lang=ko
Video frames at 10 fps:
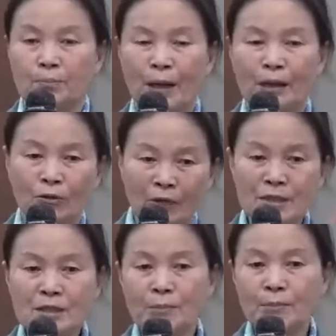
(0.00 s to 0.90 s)
만 원
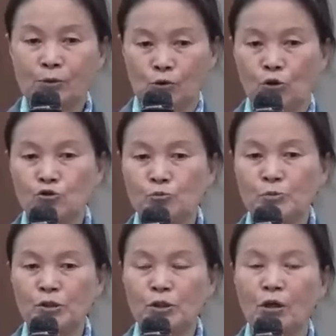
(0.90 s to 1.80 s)
한 장만 더
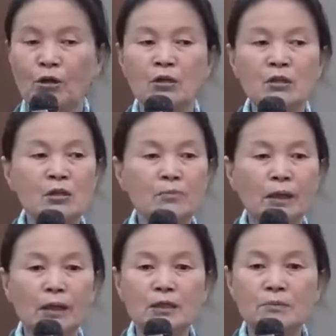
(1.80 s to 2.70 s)
주면요
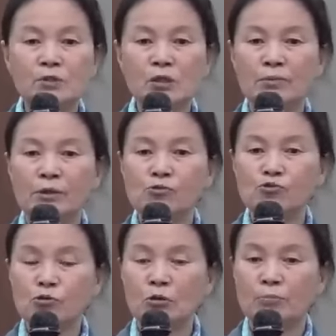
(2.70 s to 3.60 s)
얼마나 임절미를
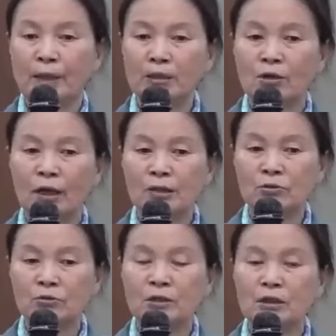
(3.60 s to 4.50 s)
쑥을 많이
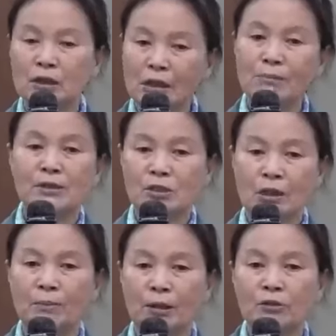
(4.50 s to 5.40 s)
넣어가지고 그렇게
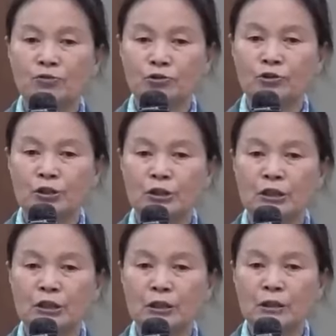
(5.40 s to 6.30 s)
맛있게 맹글어
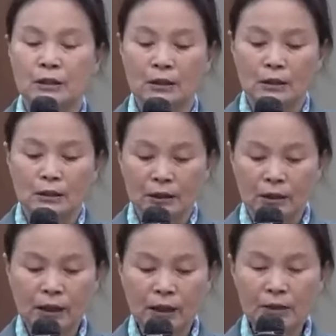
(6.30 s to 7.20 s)
주는지
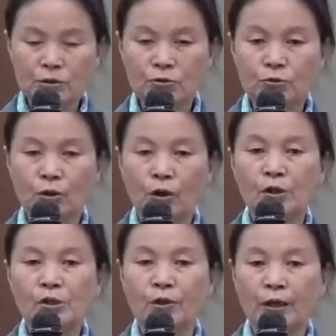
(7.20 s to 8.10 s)
그렇게 가지고
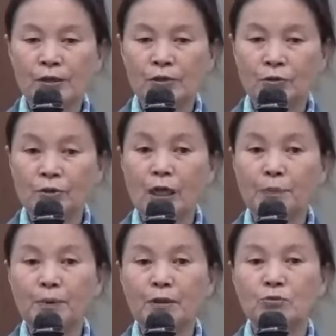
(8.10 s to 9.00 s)
얼려가지고
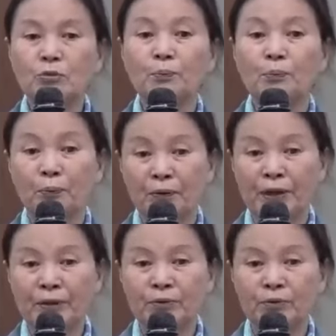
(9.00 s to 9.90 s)
택배료도
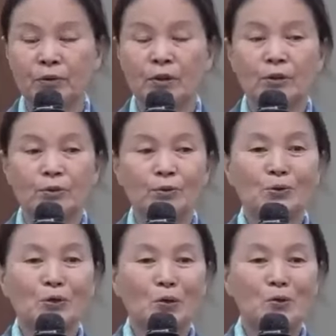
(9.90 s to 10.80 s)
보내고
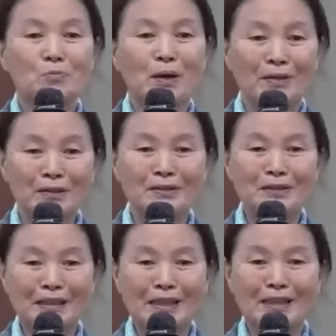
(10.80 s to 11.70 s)
또 떡을
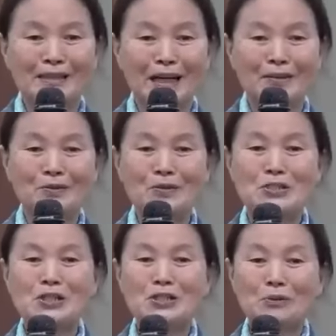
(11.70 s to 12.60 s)
만드는 날은 또
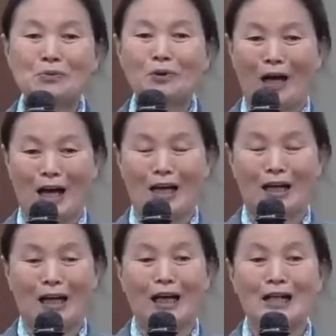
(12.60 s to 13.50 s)
직접 또 가,
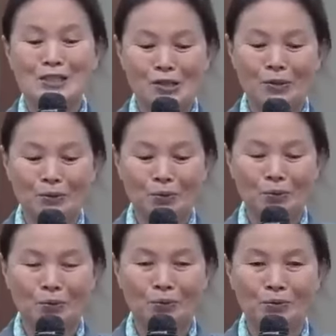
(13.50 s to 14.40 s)

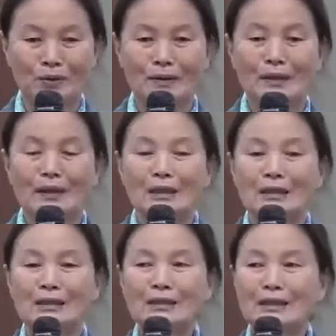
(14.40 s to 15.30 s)
가질러도 오고
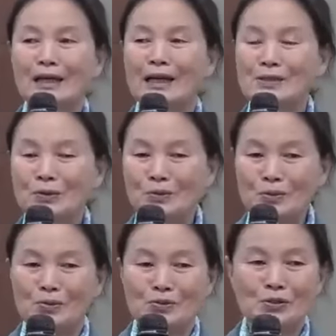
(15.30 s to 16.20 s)
그렇게
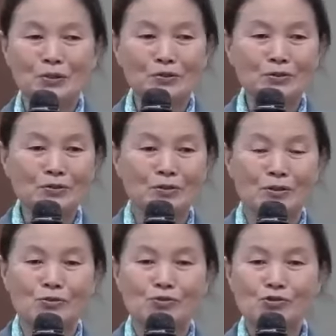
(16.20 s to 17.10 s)
해가지고 저는
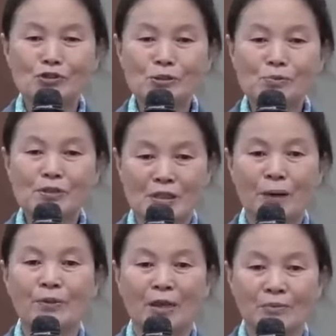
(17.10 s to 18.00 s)
수입을
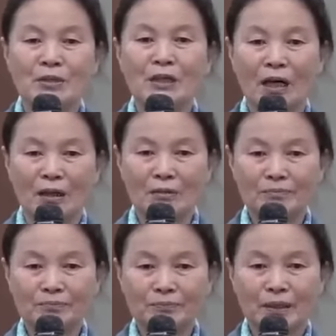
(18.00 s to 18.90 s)
잡아야 합니다.
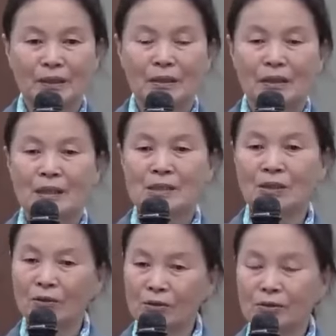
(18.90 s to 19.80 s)

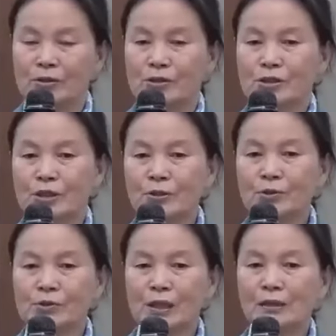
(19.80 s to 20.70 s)
그래서
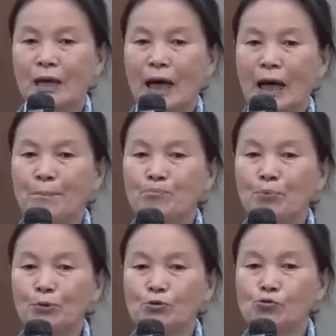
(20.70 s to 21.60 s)
선교사를
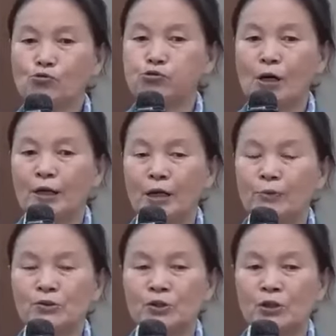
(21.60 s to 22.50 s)
한 번도 궁하게
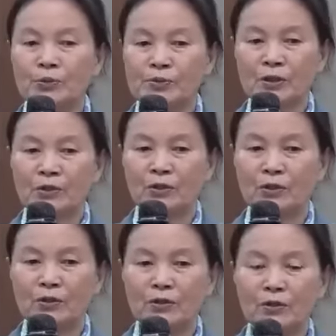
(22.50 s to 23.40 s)
해본 적이
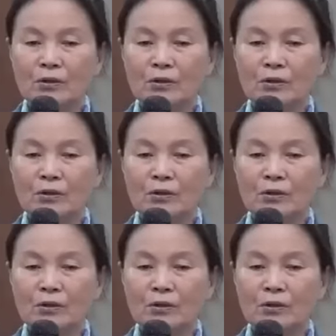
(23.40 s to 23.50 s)
없어요.